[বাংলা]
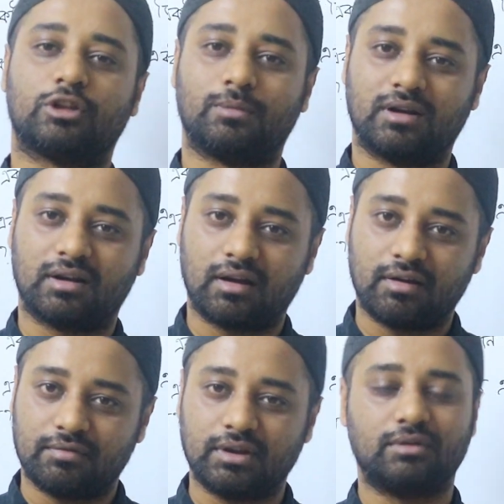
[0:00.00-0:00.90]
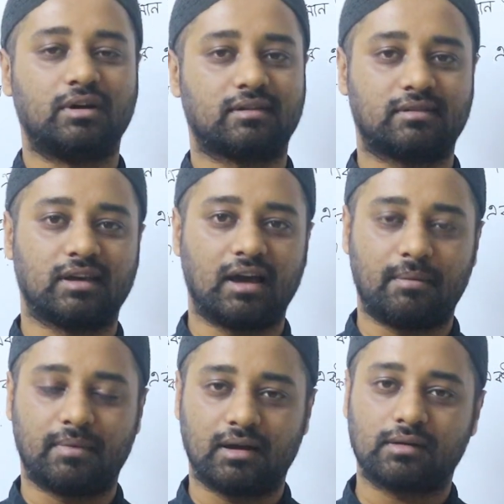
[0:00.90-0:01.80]
তোমার ভিডিও আছে
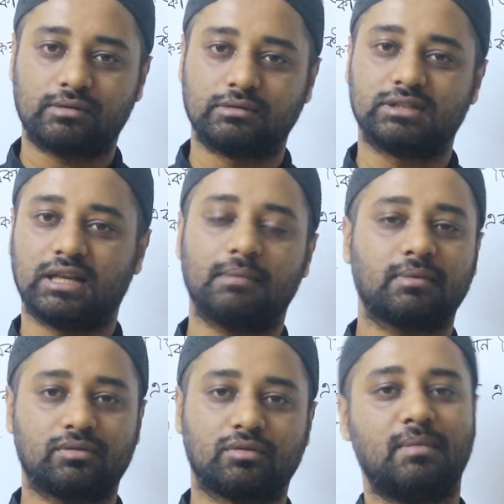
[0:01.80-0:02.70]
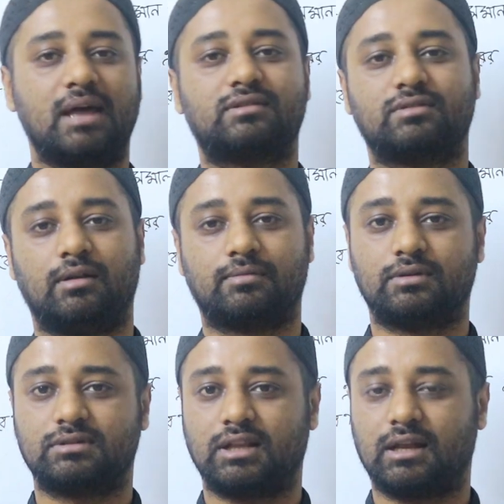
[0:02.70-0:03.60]
আমরা করছিলাম কিছু ম্যাথ সলভ
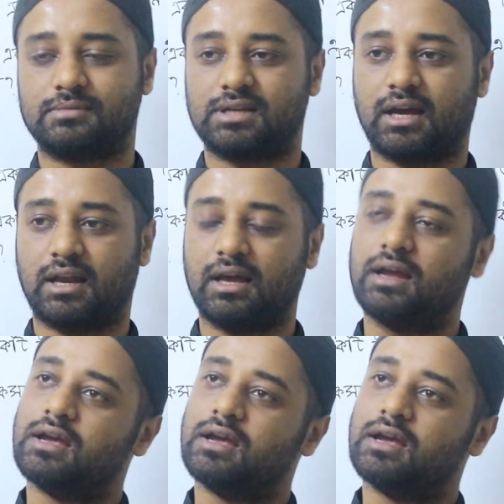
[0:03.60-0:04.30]
করছিলাম সেখানে